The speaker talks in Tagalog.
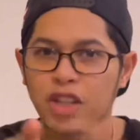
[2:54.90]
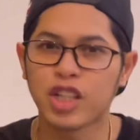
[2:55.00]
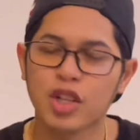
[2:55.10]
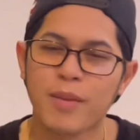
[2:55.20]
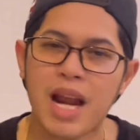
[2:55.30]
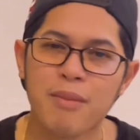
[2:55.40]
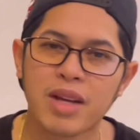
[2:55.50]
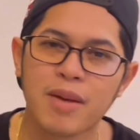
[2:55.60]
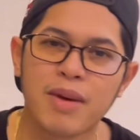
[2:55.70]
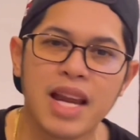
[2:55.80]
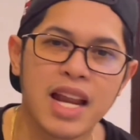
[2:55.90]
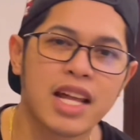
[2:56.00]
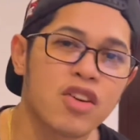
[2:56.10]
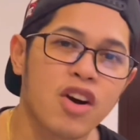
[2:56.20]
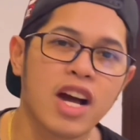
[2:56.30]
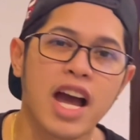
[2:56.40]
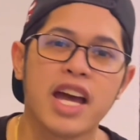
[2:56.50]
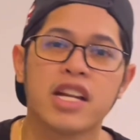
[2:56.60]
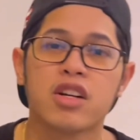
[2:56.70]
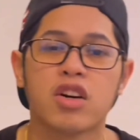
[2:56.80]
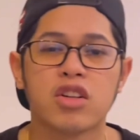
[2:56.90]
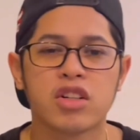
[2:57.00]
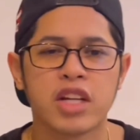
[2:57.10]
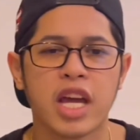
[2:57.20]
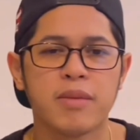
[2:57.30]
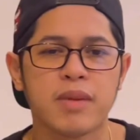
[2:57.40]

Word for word: dito marami kang malalaro kagaya ng color game,